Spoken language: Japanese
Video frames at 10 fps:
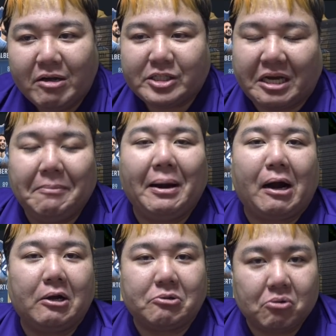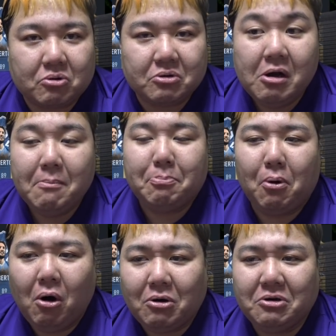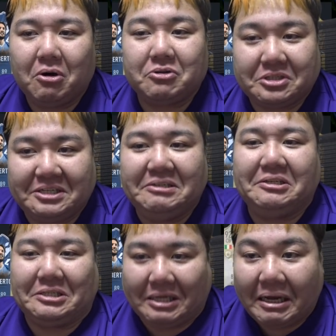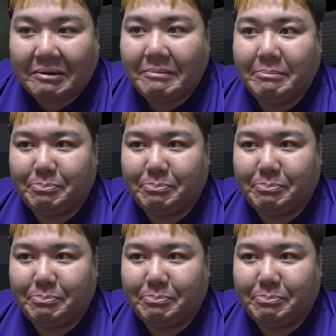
ジャマ監督、僕を信じて、